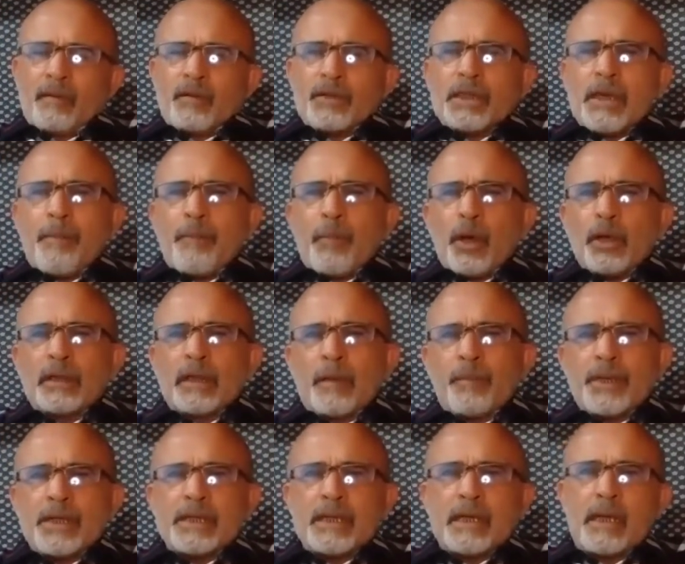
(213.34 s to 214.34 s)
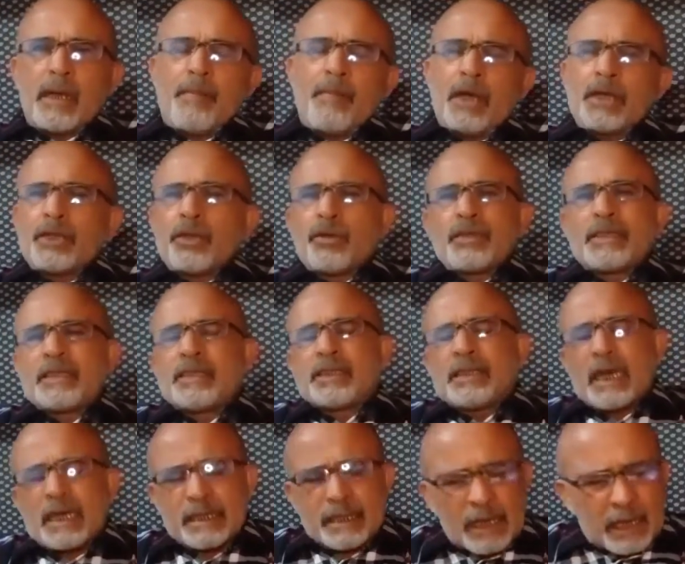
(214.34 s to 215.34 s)
Você pode estar pensando, ah, mas eu
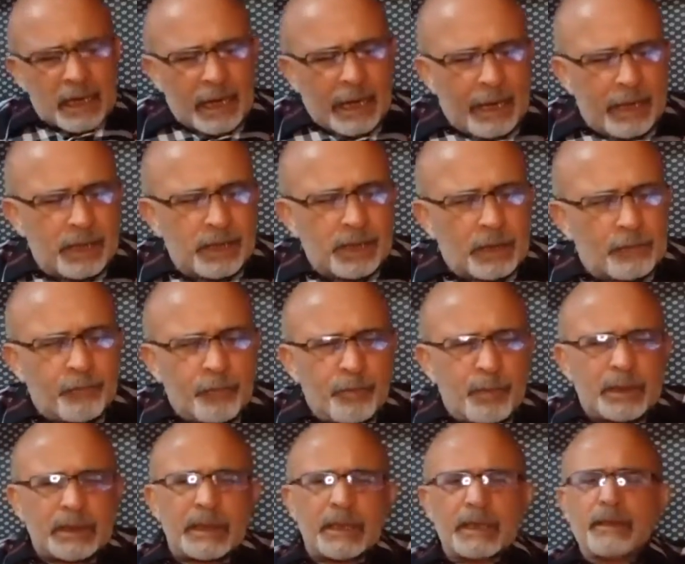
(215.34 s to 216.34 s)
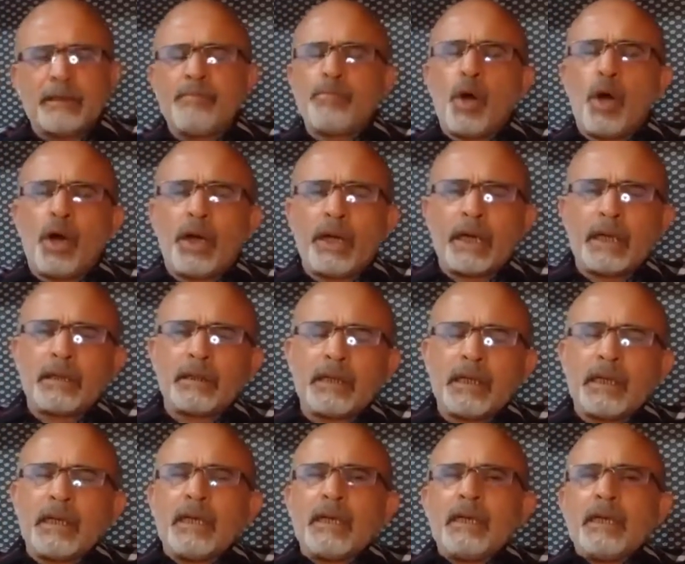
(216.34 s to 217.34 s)
já saquei, já fui mandado embora.
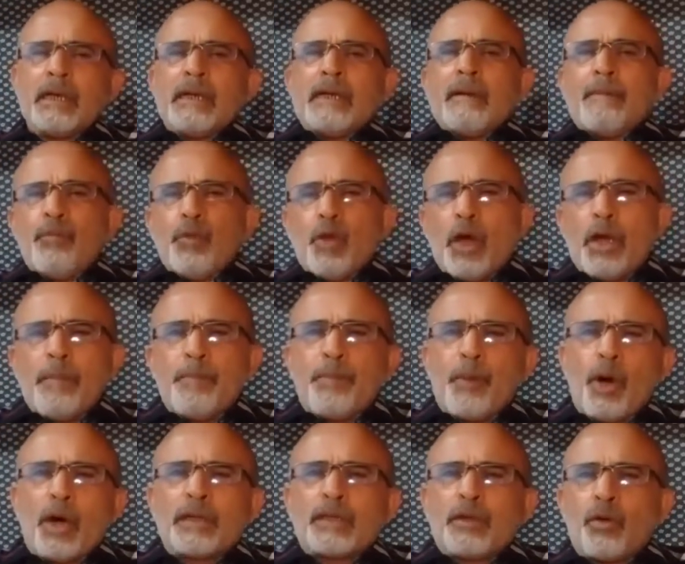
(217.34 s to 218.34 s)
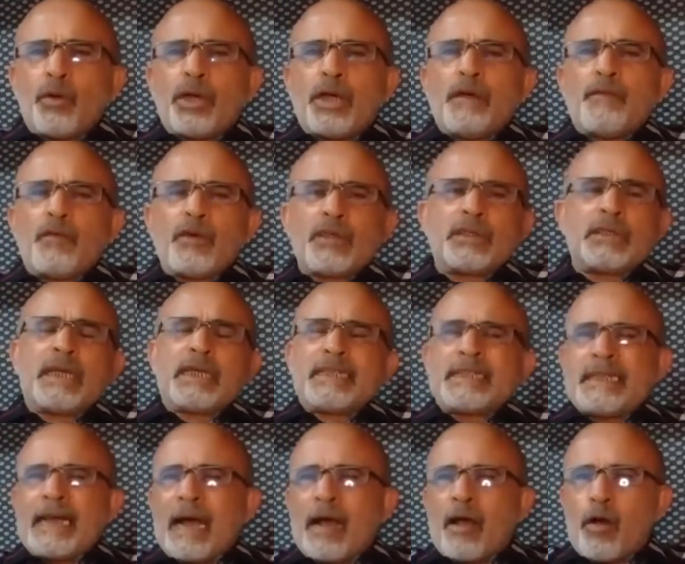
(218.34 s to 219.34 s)
Não importa o que você
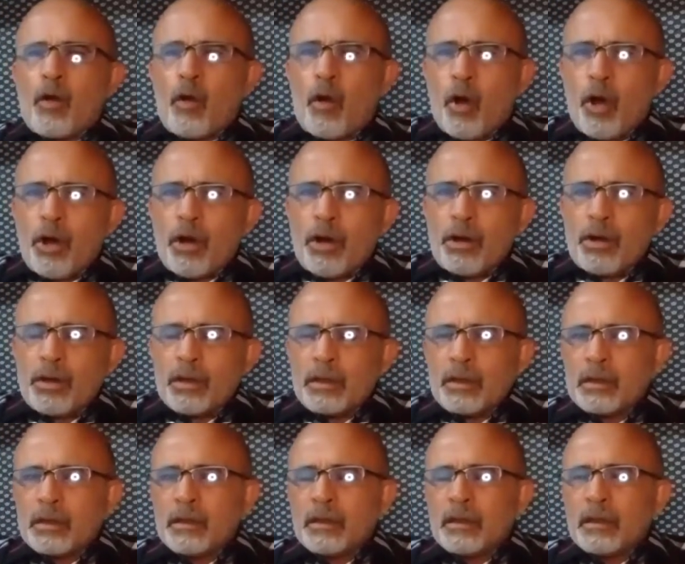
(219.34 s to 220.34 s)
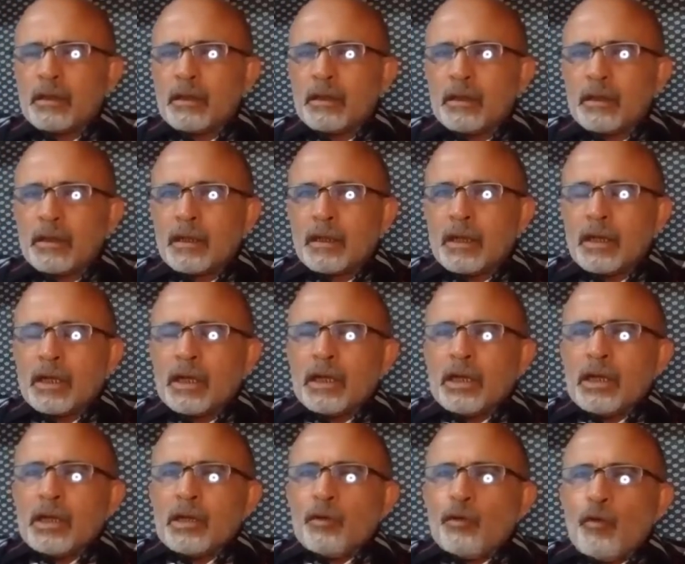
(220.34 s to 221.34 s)
sacou,
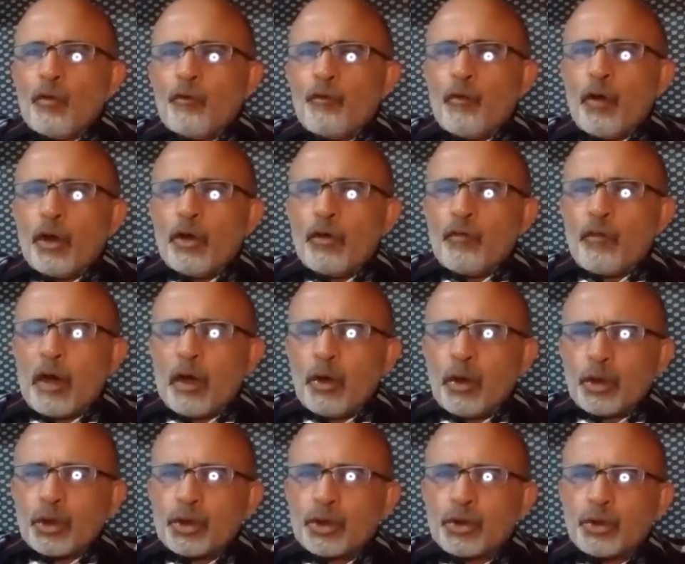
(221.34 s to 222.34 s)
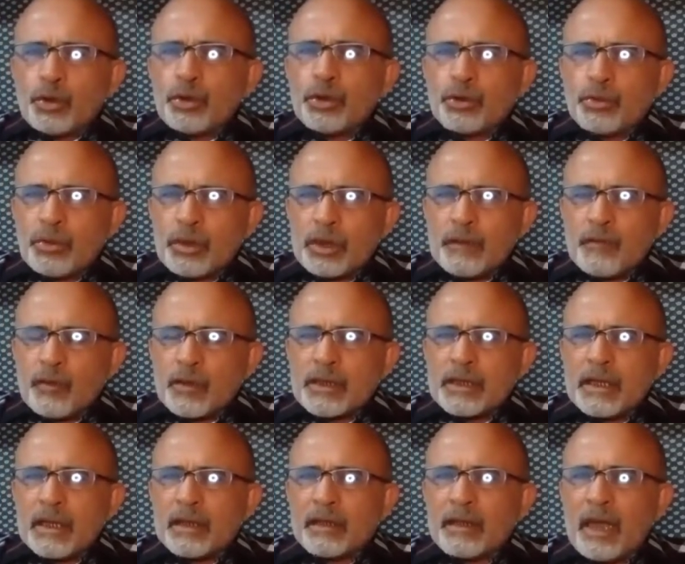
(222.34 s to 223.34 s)
não foi o valor justo que
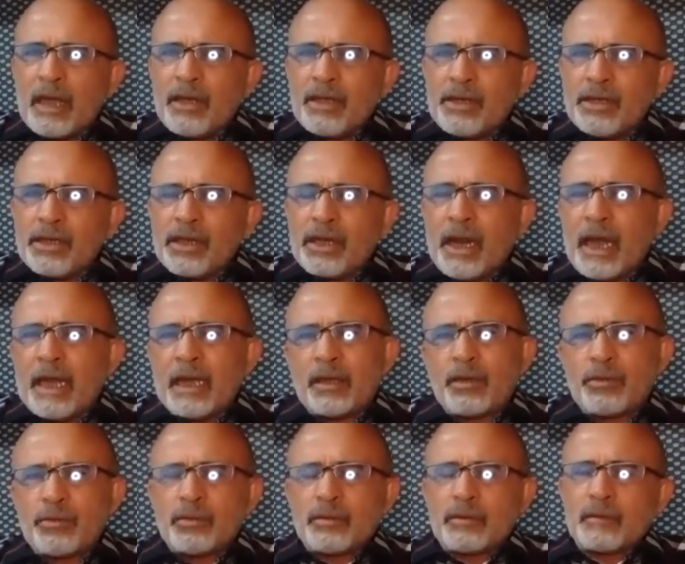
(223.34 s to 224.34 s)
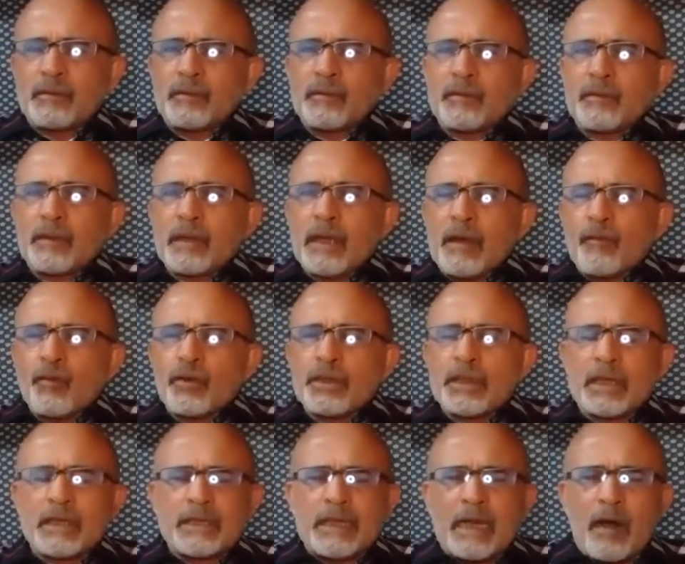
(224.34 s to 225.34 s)
você tem de direito.
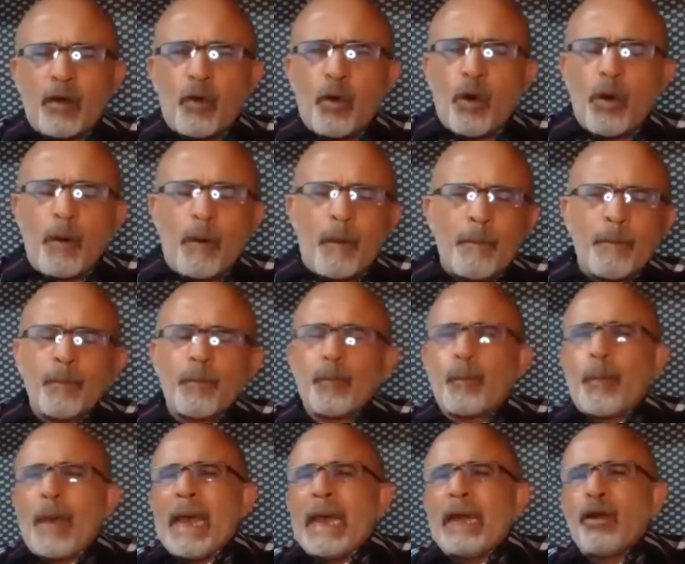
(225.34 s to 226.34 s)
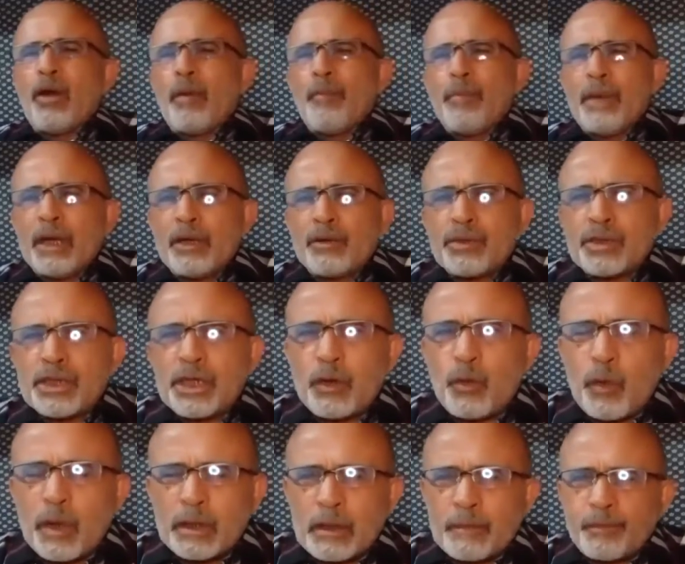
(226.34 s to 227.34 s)
Você sacou pelo menos
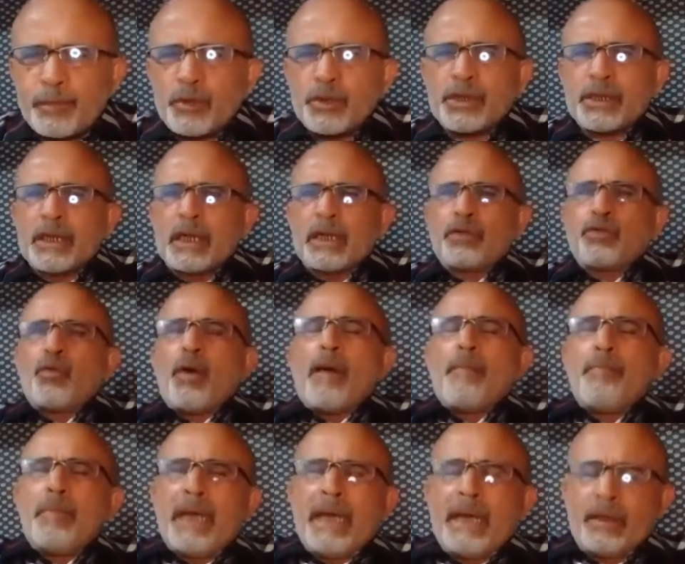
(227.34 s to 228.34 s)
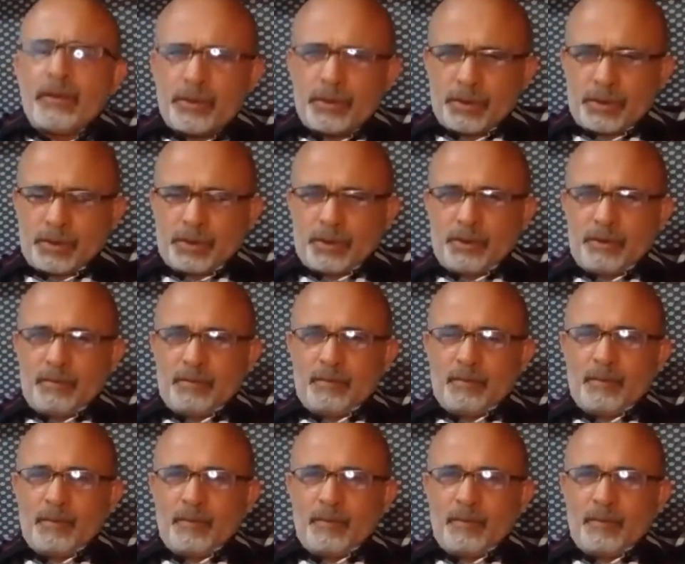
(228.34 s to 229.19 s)
50% a menos.